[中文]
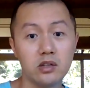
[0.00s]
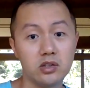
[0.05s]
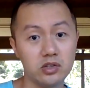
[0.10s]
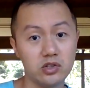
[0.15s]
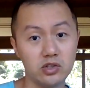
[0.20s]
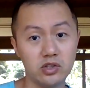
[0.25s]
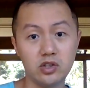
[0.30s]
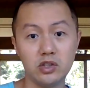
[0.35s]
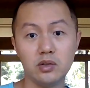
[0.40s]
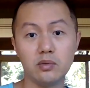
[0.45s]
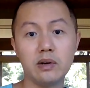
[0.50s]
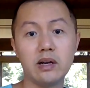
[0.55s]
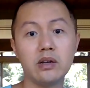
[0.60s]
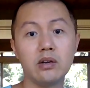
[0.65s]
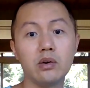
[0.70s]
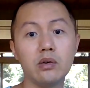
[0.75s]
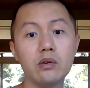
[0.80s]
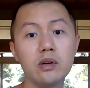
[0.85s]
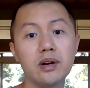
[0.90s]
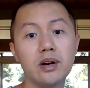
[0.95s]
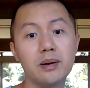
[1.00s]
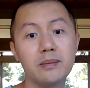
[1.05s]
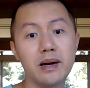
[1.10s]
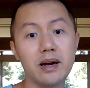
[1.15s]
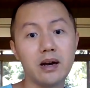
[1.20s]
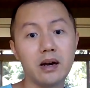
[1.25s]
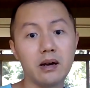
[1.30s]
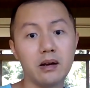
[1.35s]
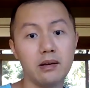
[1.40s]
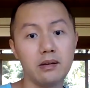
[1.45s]
十几万游客
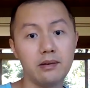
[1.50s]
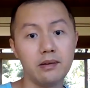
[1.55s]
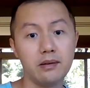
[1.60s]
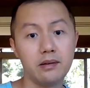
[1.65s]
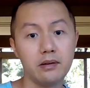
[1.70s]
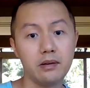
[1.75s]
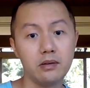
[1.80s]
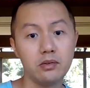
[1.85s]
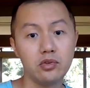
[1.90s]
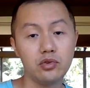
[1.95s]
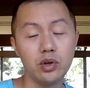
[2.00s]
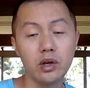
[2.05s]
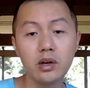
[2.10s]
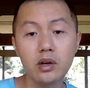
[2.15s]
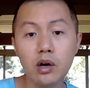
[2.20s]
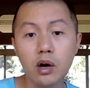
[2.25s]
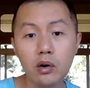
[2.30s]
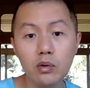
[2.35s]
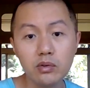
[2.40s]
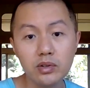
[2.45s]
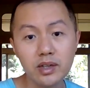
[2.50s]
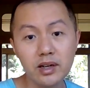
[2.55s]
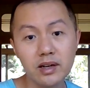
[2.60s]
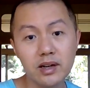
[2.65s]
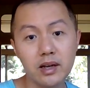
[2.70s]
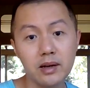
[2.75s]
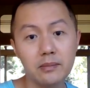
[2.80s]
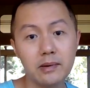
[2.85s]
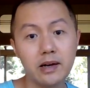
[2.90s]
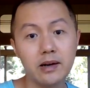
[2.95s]
嘛，全扣下
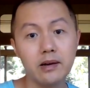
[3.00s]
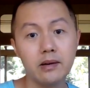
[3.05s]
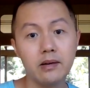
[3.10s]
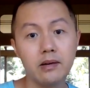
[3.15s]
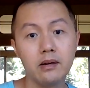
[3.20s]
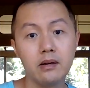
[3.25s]
来了吗？